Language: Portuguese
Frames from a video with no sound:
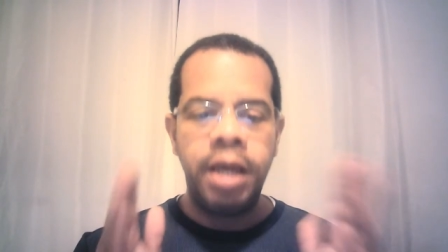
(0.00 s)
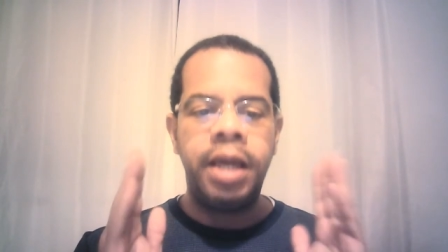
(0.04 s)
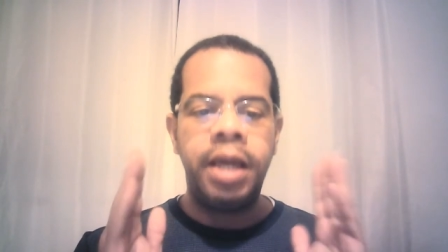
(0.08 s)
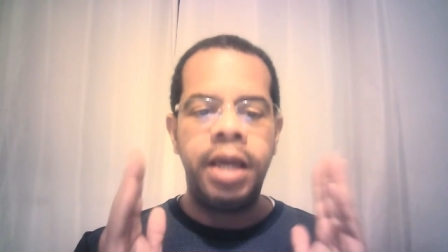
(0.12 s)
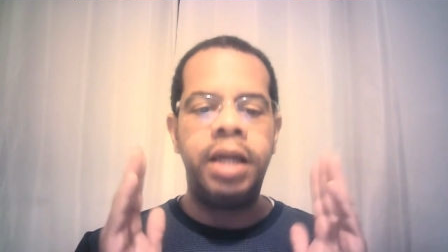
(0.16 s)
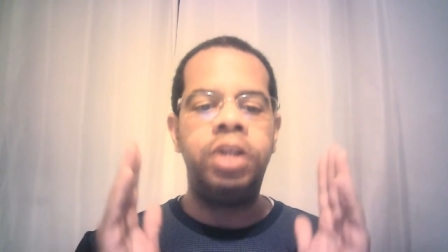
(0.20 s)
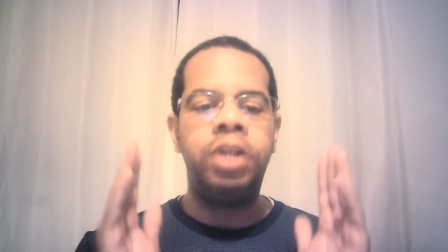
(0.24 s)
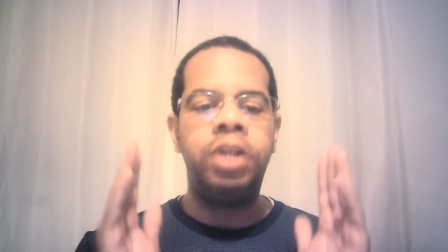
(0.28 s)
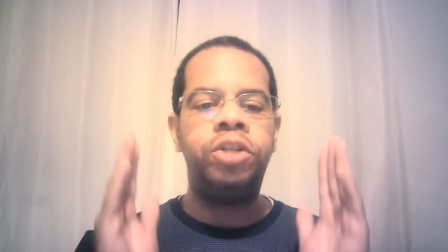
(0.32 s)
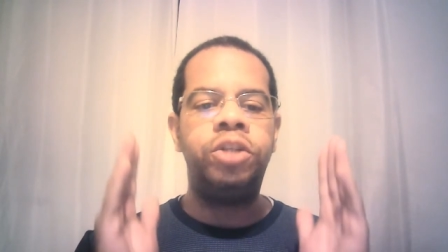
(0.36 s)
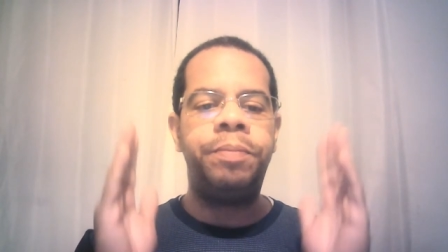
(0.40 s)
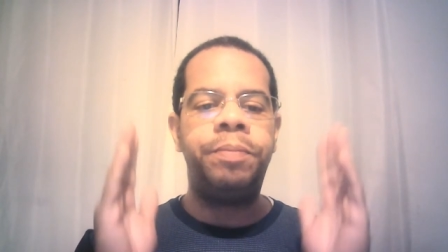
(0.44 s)

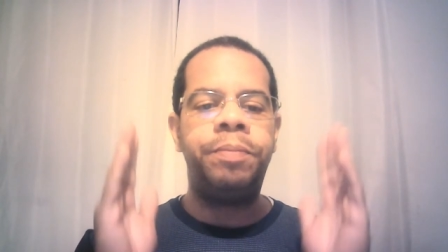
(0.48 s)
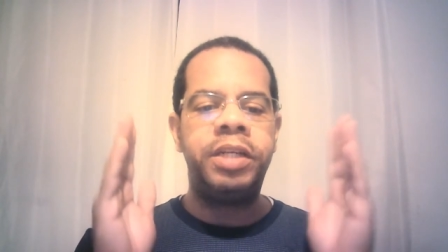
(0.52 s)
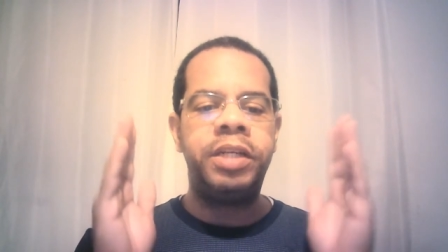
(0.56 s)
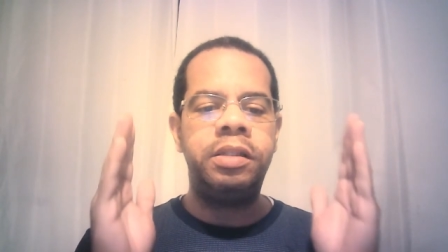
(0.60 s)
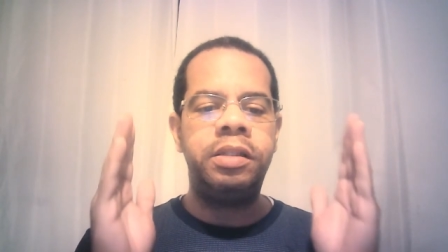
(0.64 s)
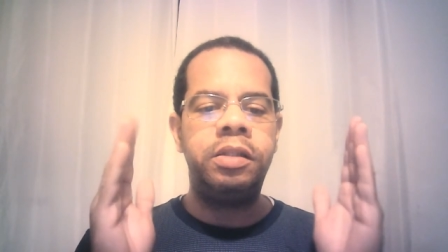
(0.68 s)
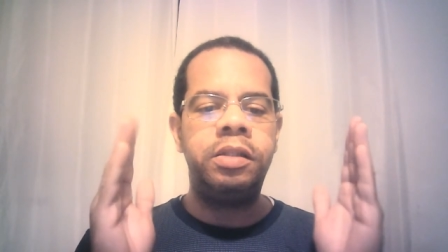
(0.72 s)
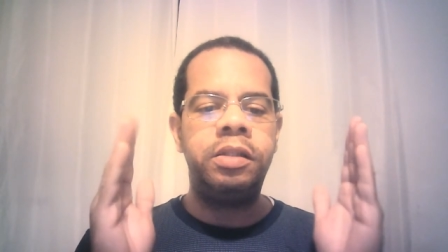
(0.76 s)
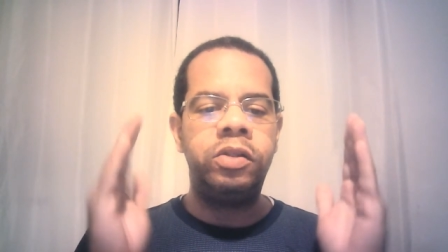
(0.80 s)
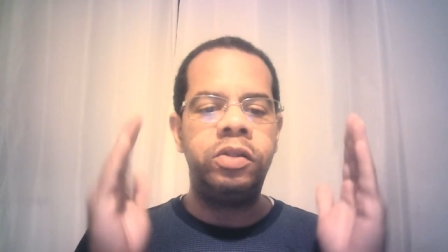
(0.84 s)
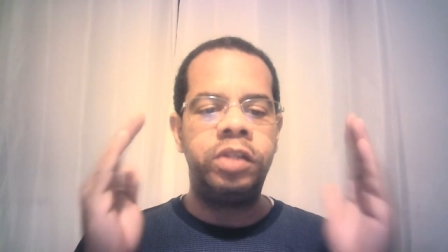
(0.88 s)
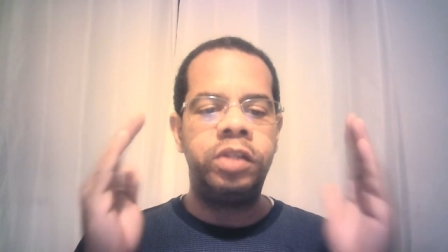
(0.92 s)
eles
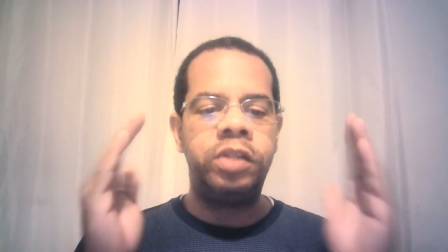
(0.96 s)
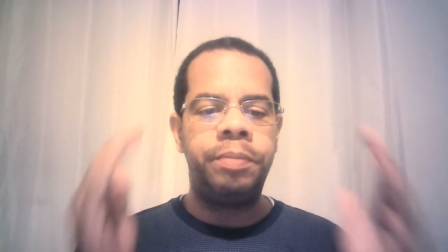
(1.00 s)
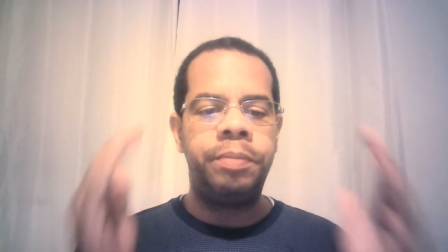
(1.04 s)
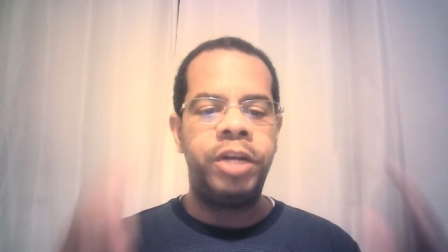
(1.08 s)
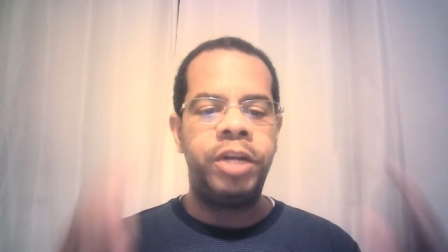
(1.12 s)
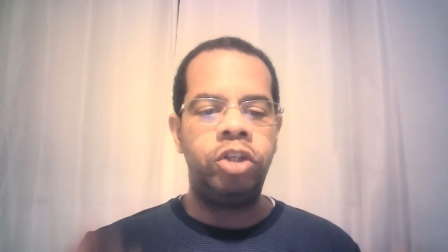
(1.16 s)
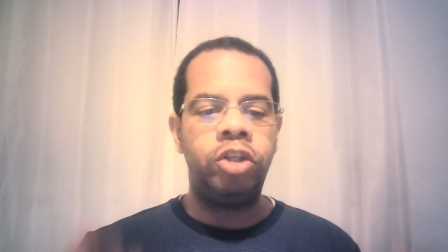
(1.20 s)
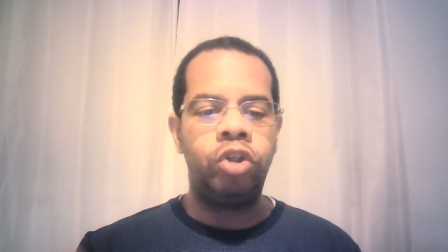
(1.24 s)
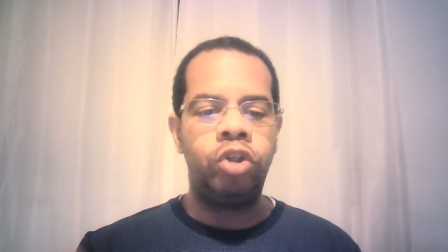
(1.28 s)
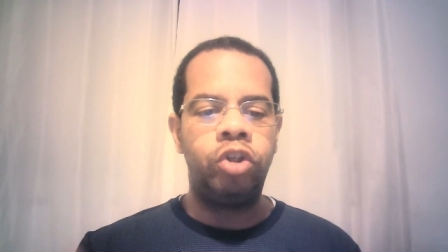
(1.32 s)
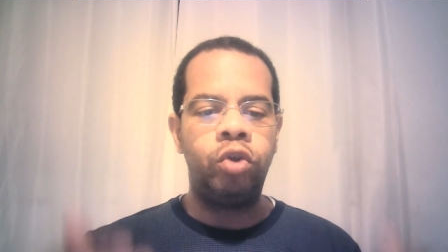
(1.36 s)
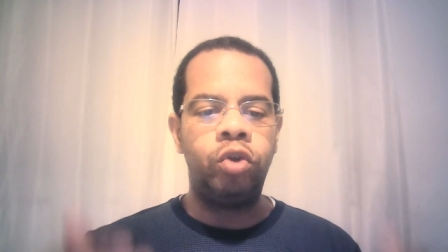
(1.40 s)
precisam ser
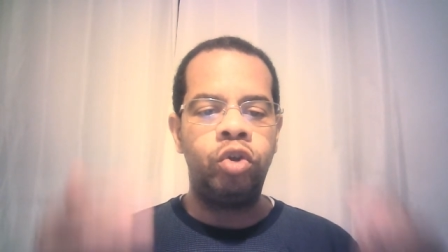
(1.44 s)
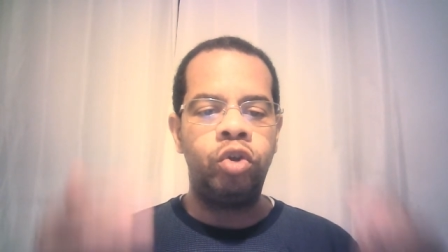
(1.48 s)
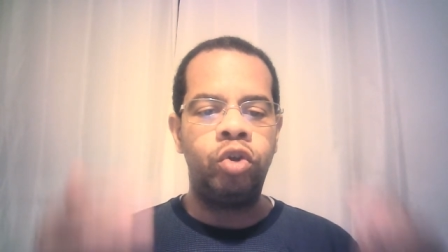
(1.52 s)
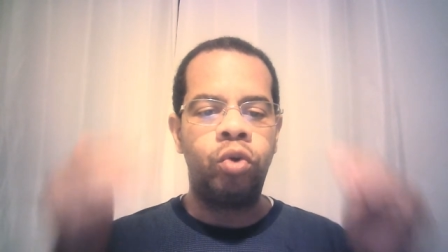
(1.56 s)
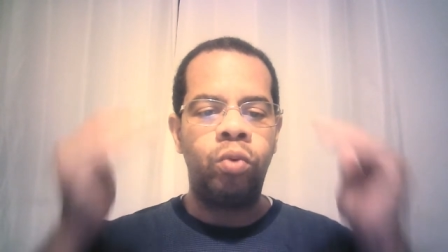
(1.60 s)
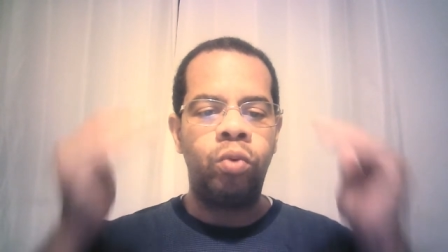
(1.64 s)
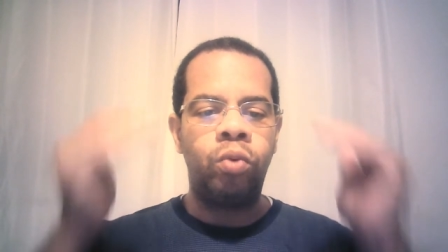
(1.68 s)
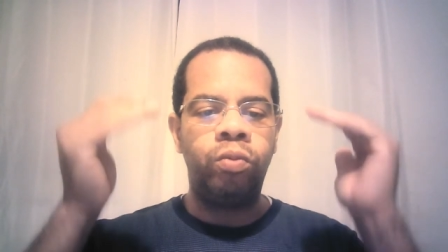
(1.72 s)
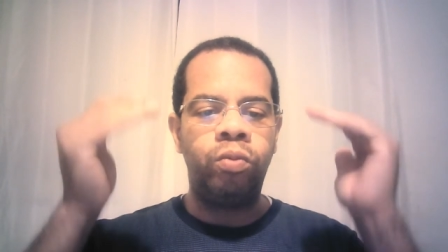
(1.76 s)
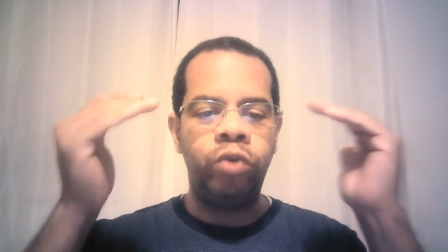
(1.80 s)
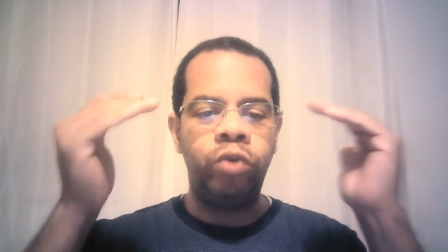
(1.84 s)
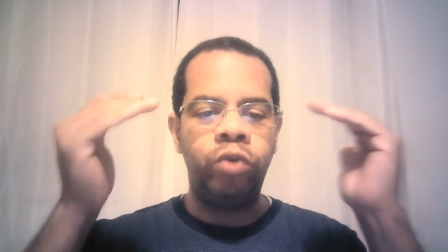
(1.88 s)
preenchidos
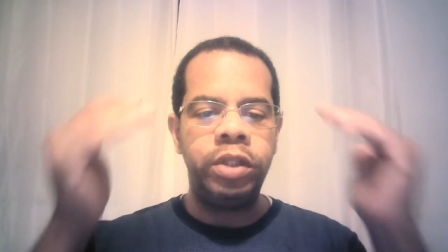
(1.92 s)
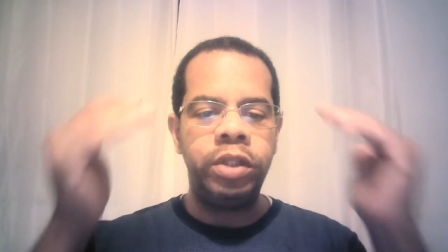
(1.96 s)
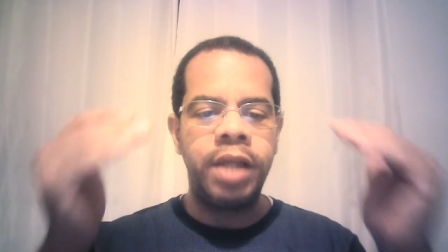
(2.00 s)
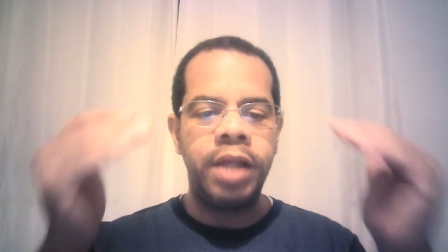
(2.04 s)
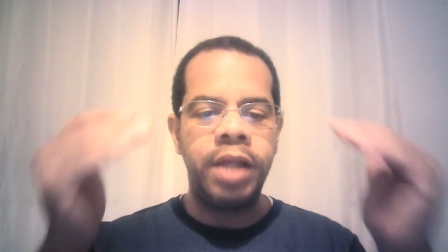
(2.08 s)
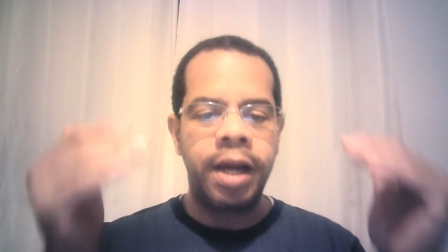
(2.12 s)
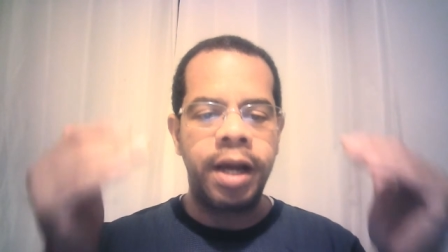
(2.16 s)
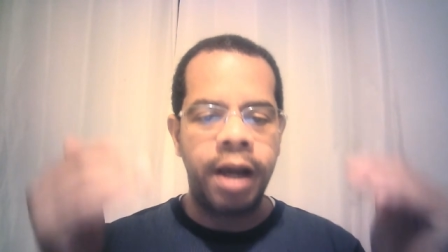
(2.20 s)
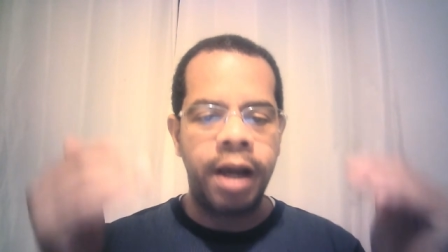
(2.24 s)
com muita